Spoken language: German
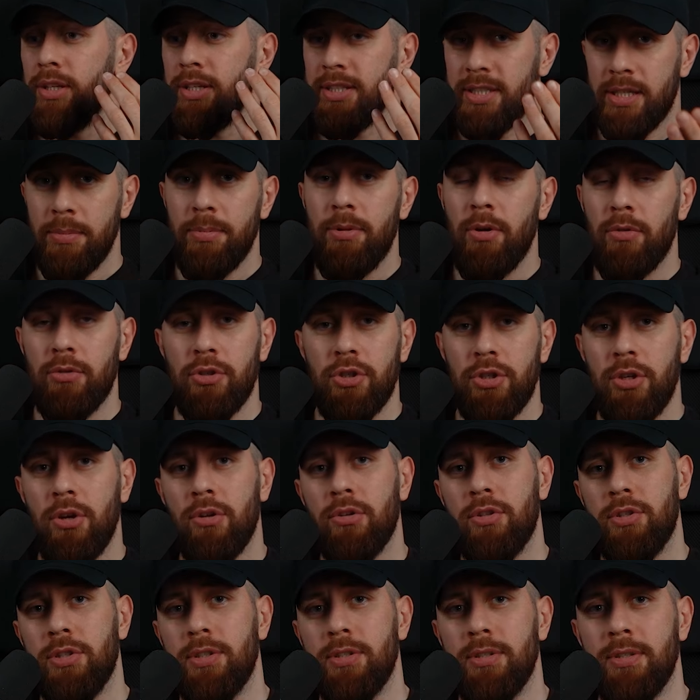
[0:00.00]
Es gibt auf die
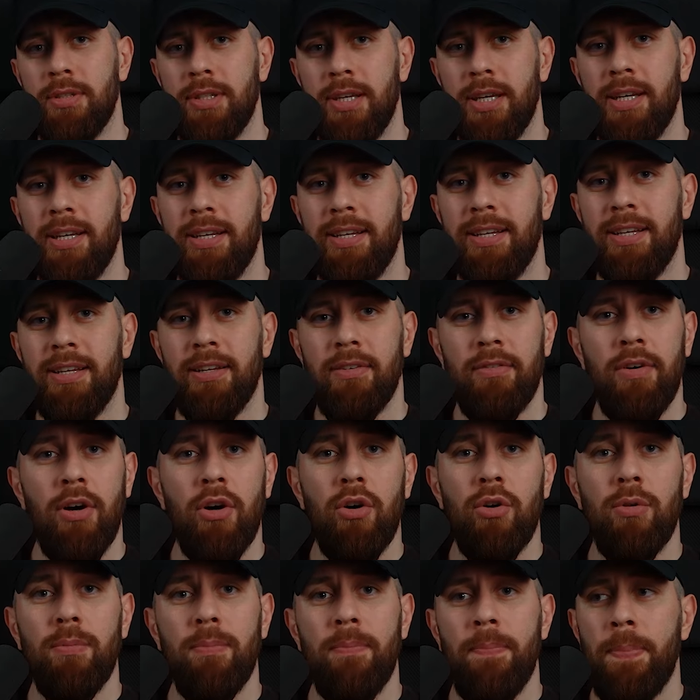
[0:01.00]
Schnauze. Ja,
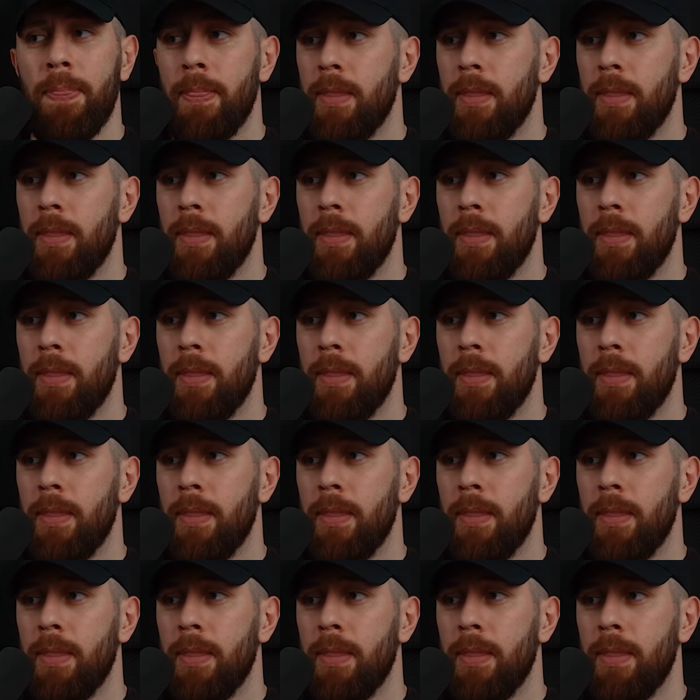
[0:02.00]
warum?